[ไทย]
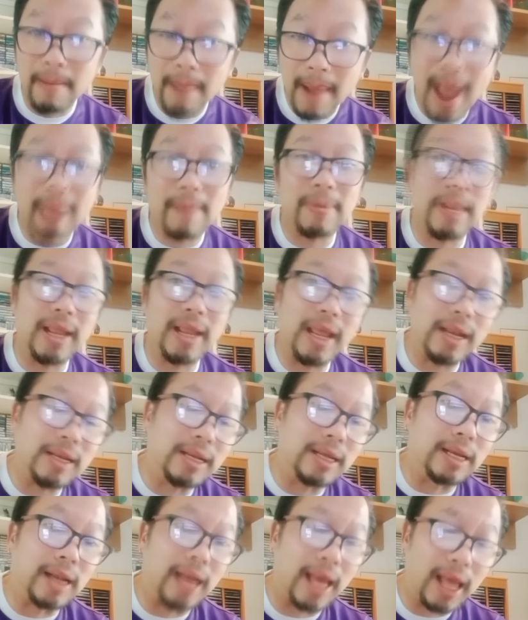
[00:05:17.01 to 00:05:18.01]
มากๆ ประเทศ
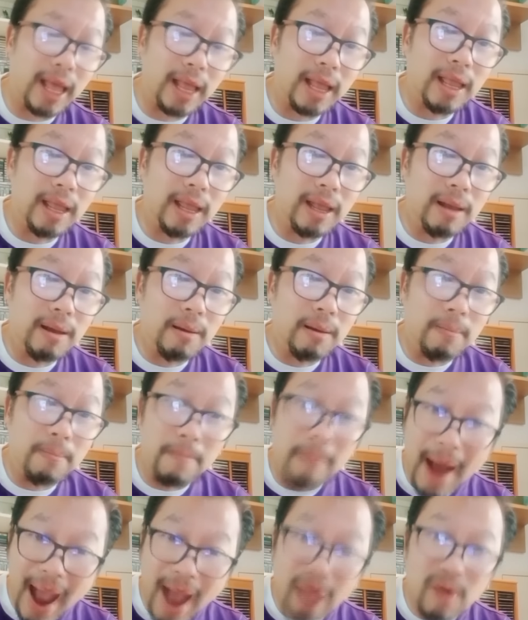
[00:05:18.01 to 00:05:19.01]
หนึ่งนะ
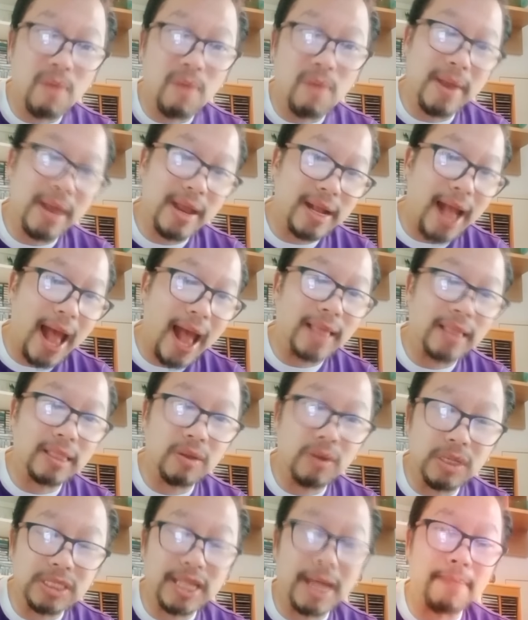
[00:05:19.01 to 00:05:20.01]
มากกว่าอเมริกา
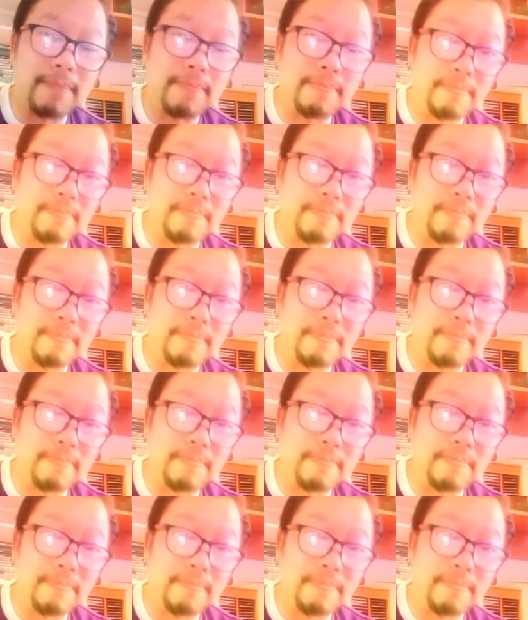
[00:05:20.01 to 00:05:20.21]
ซะด้วยซ้